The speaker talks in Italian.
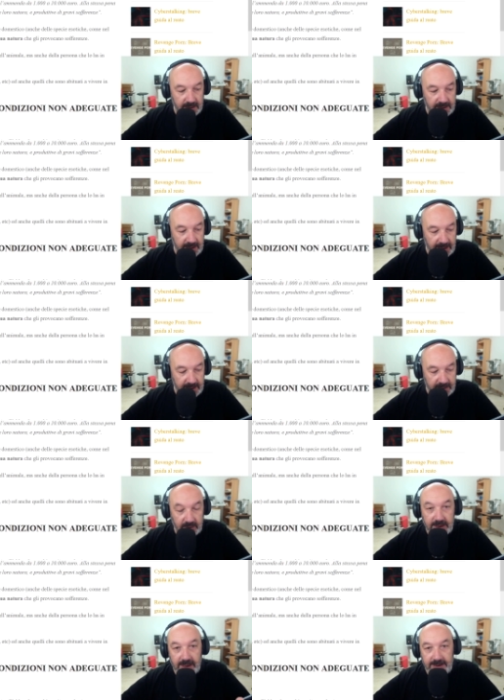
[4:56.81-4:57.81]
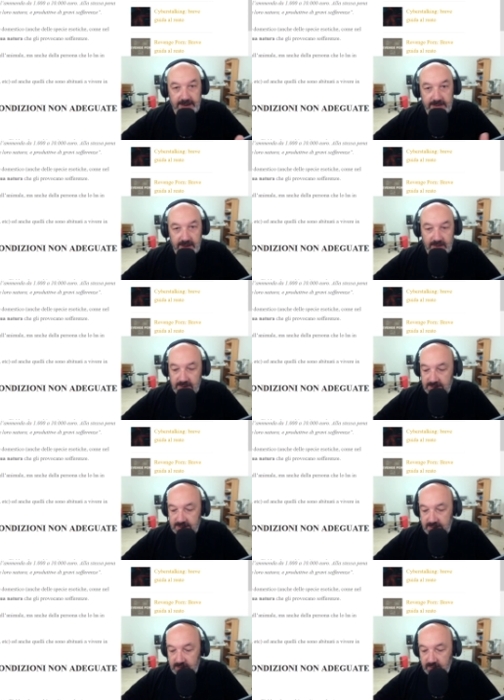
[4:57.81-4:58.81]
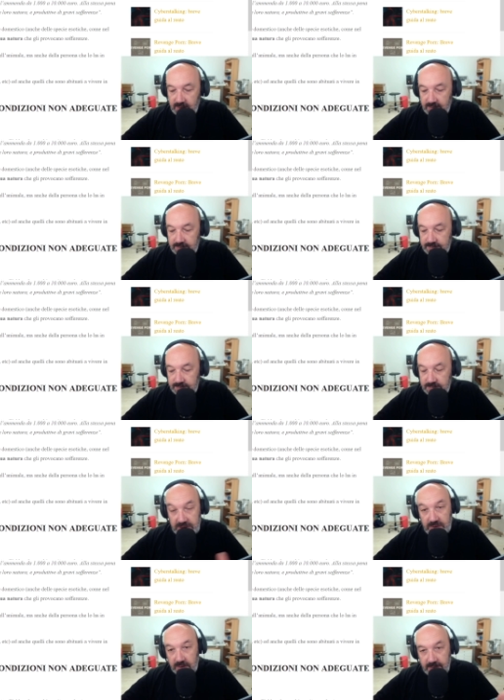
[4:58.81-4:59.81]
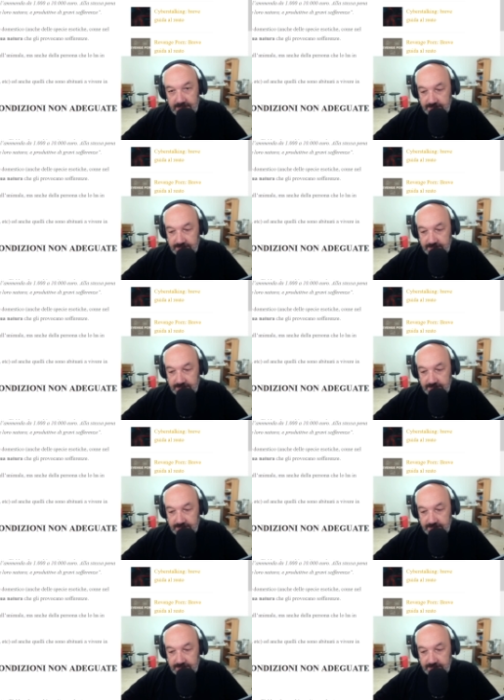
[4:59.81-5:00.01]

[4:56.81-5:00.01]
Chi ha dato il cane a questa signora? signore.